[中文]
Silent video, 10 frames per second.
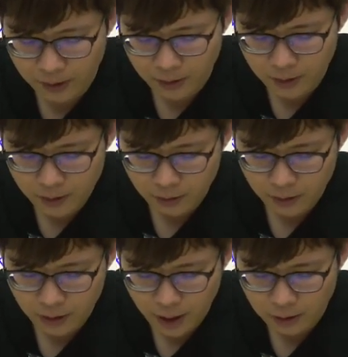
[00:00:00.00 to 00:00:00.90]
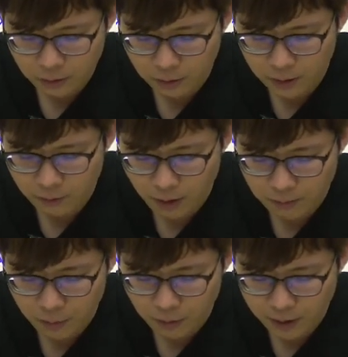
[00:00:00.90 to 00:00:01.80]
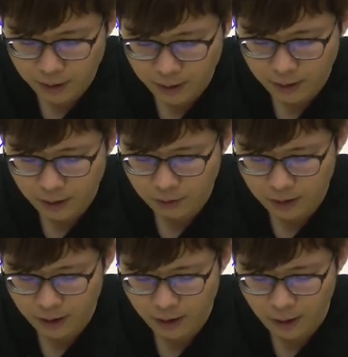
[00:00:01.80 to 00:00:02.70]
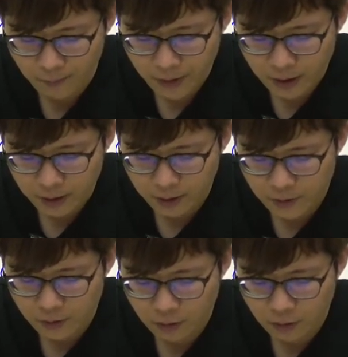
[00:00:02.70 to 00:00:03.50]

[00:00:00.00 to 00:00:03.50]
来，第一小题。阿诺托き瓦比気だ达达诺达卡拉，那